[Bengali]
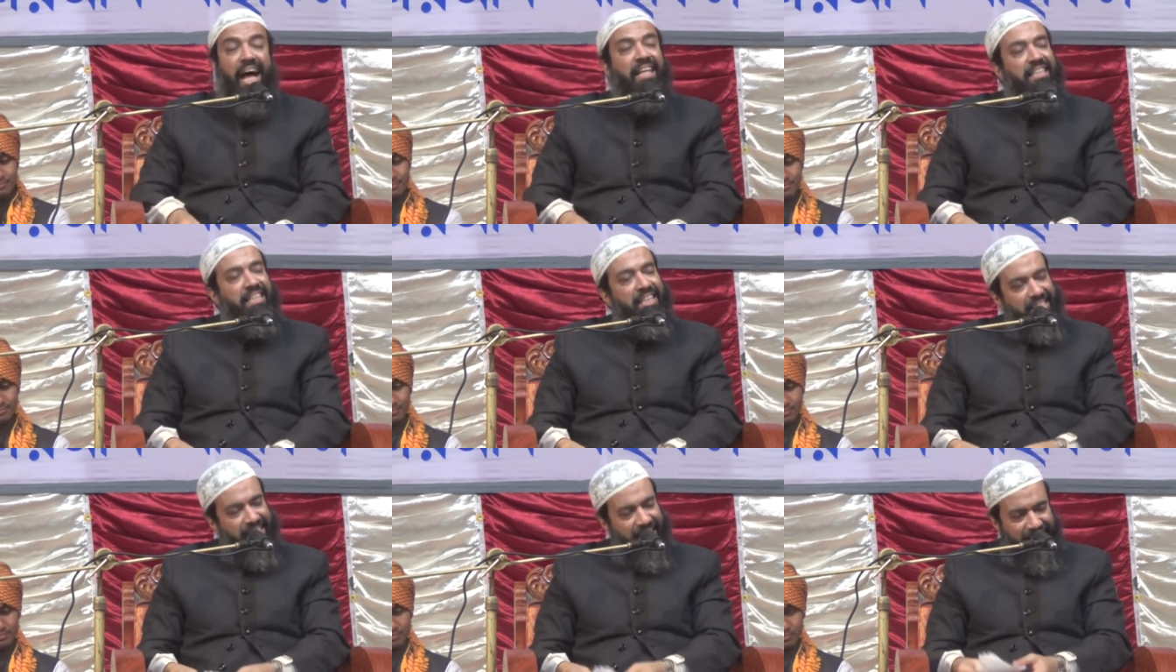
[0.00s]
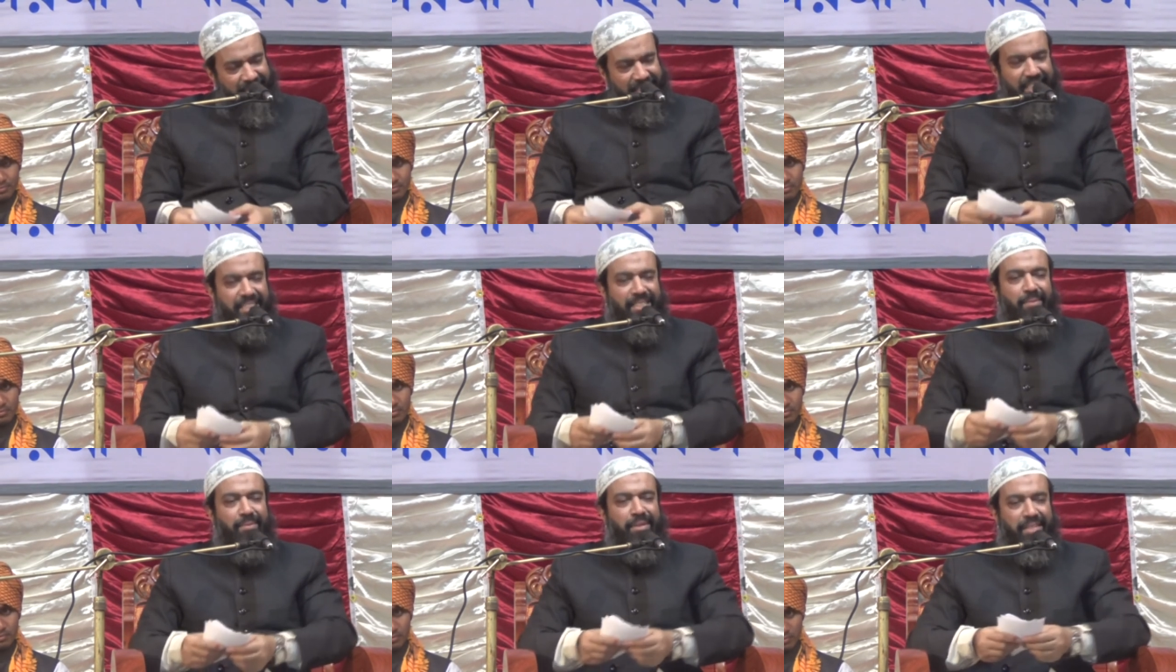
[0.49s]
তাড়াতাড়ি
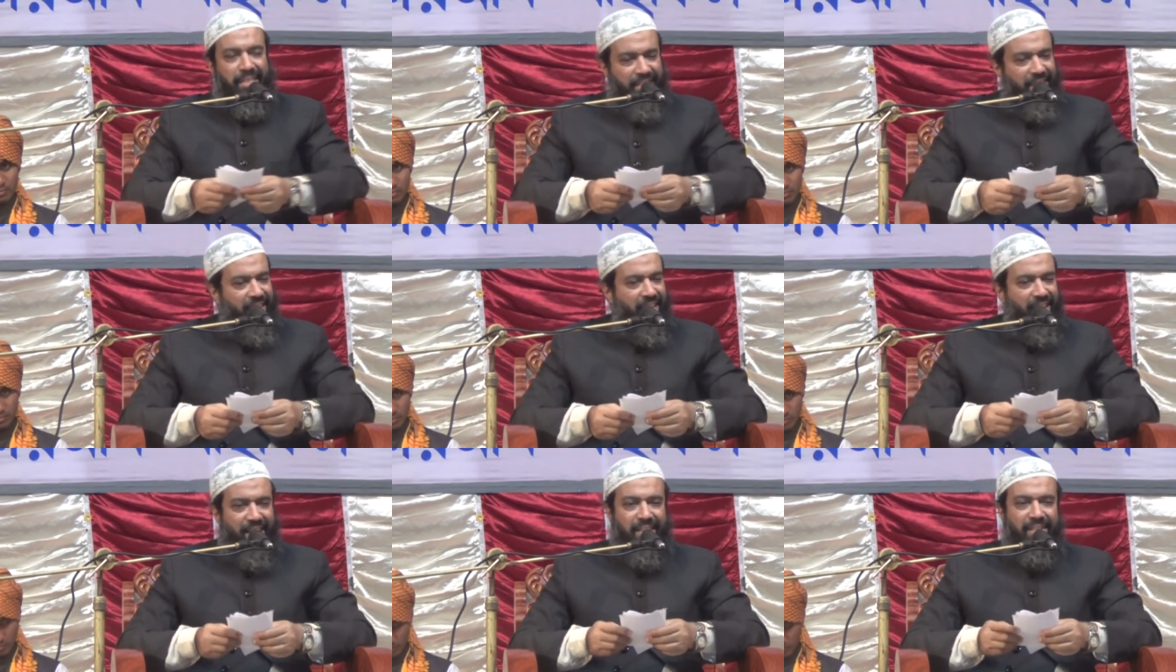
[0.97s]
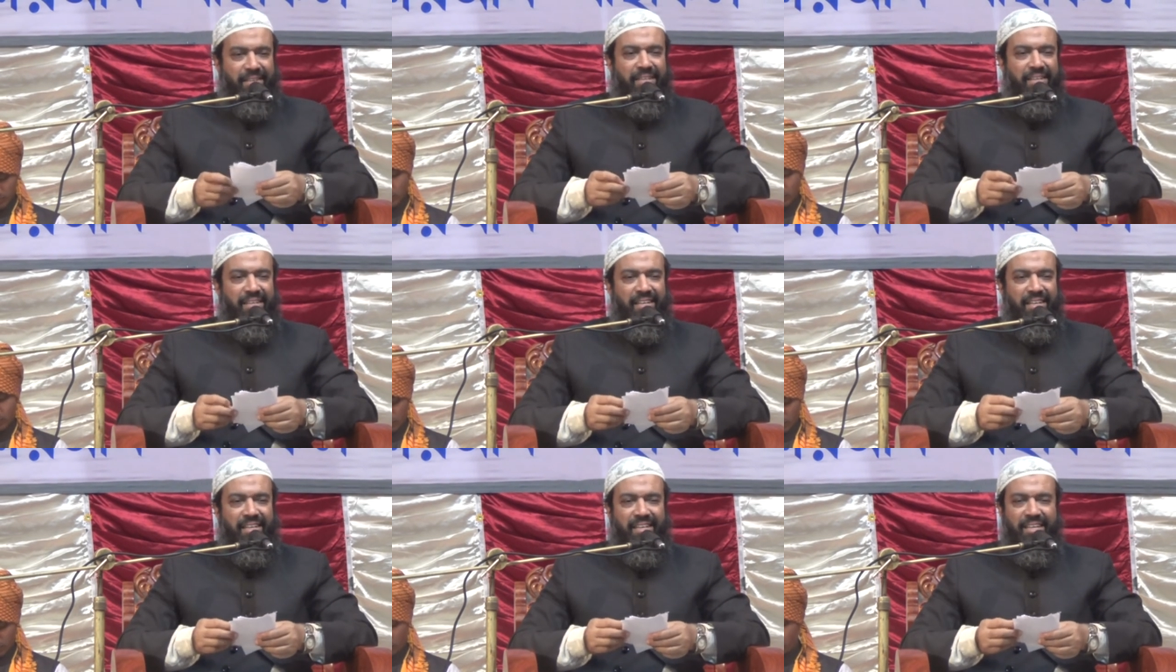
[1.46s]
জান্নাতে যাবেন ঠিক না
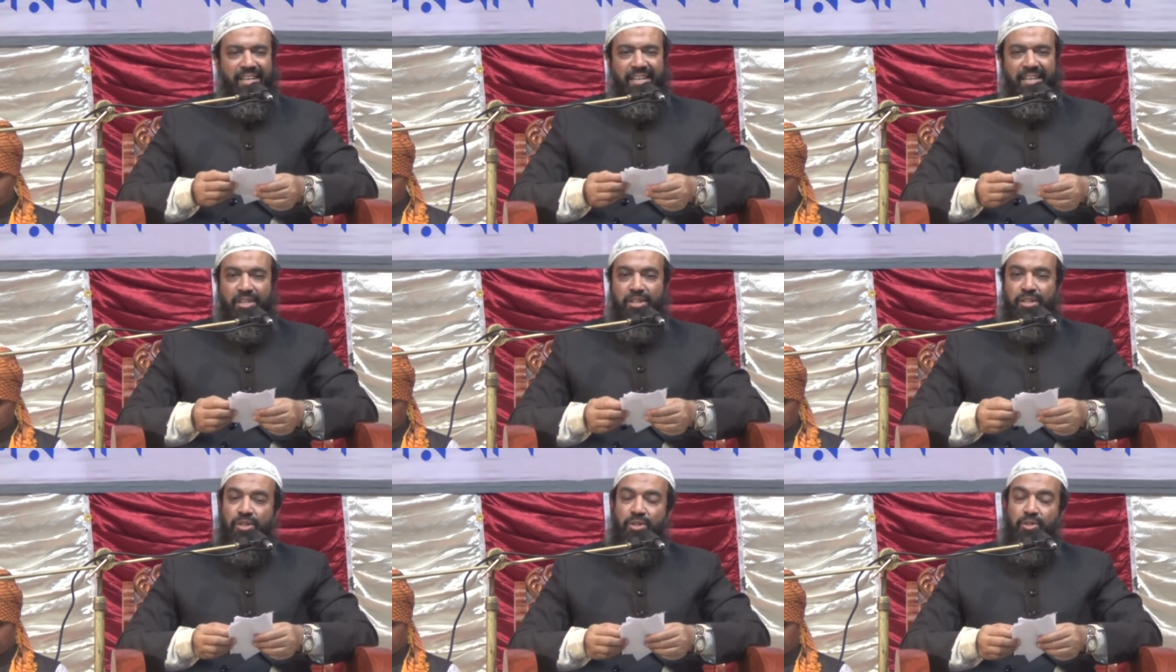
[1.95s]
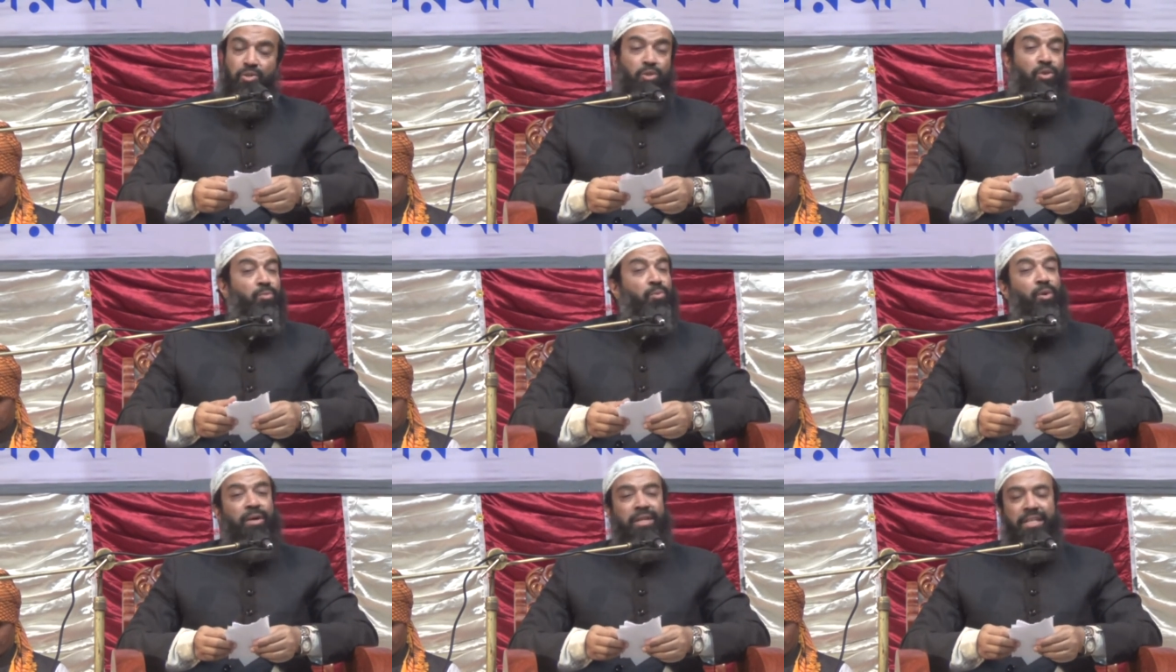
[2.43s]

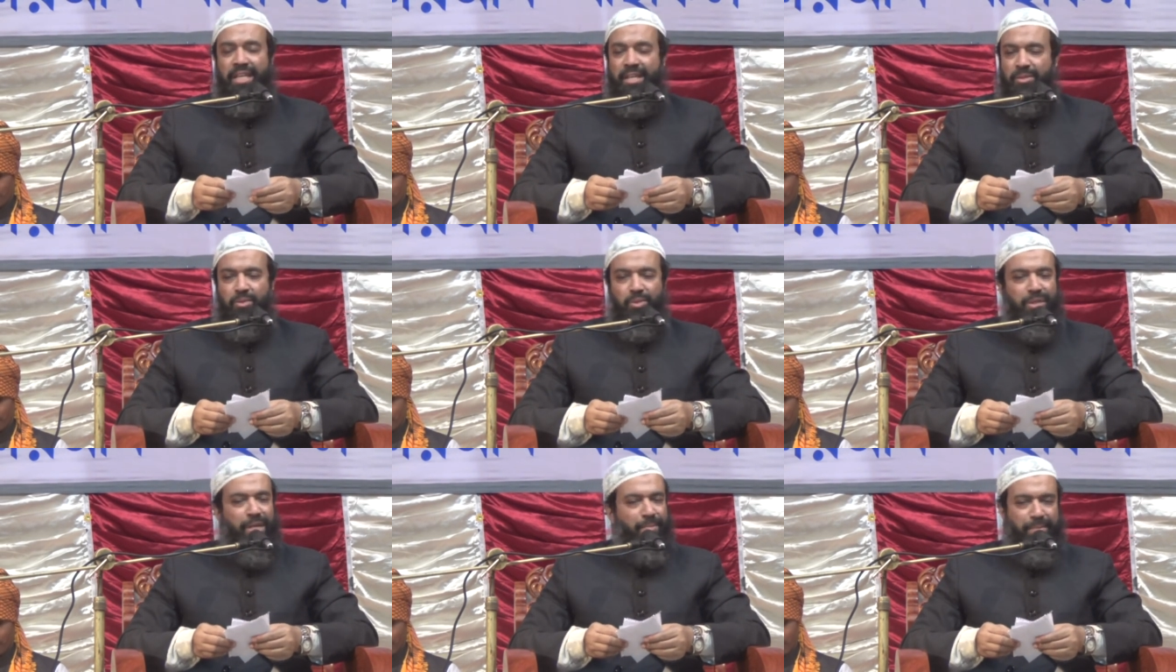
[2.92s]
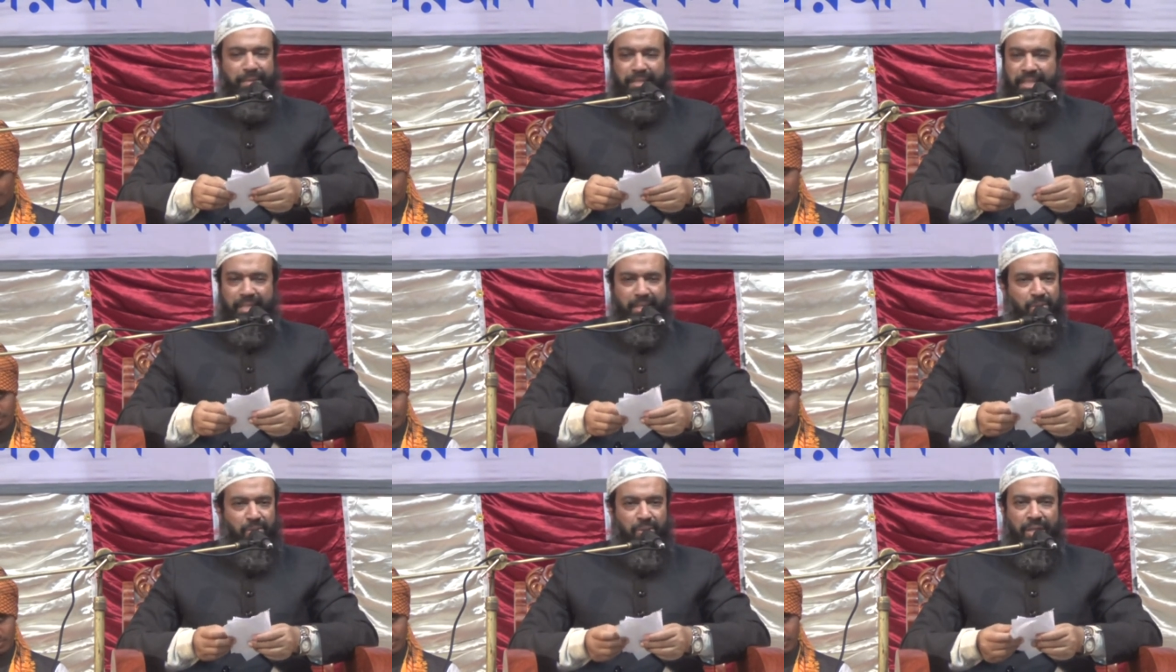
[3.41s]
শুধু বয়েদেরই দোষ
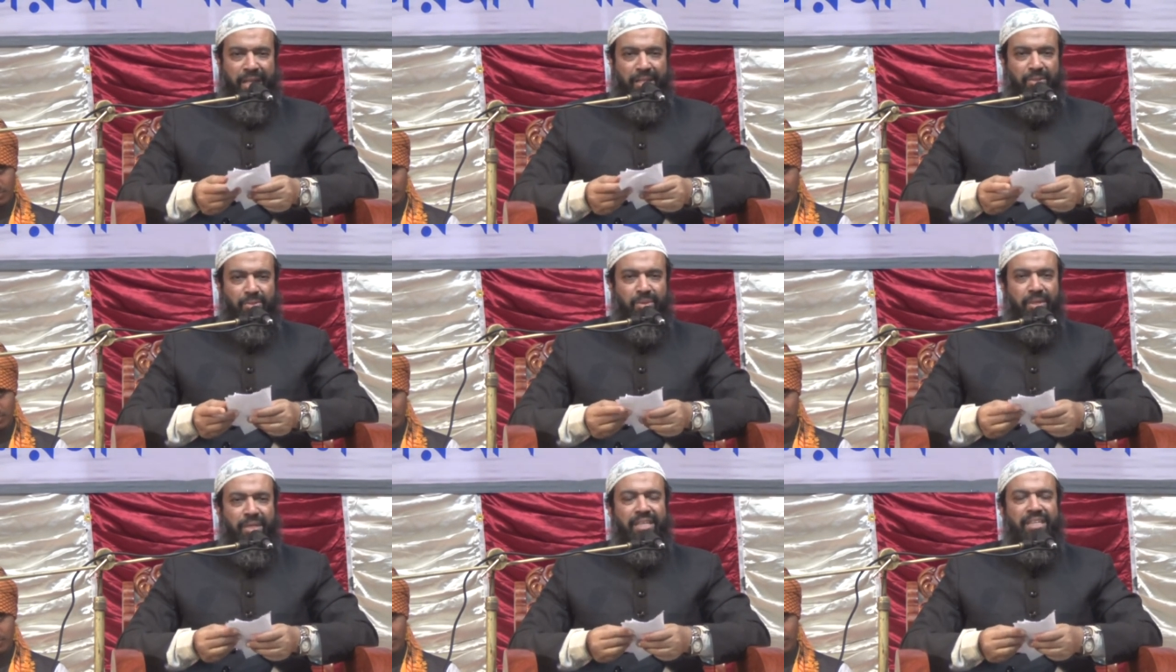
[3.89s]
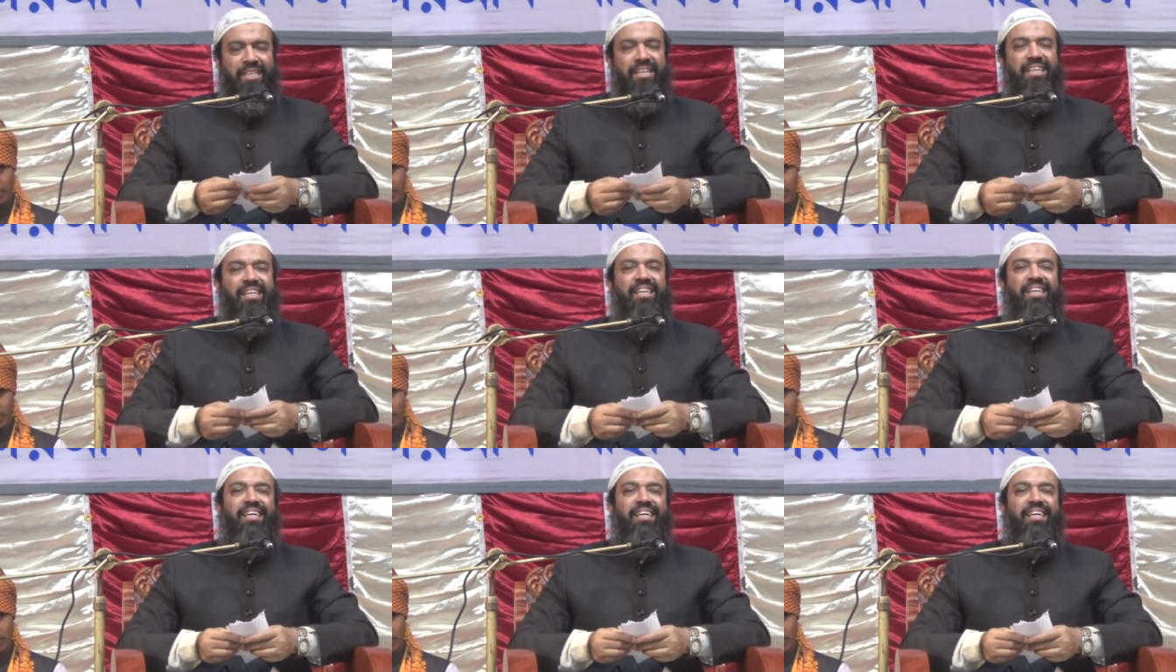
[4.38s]
আপনাদের কিছু দায়িত্ব নেই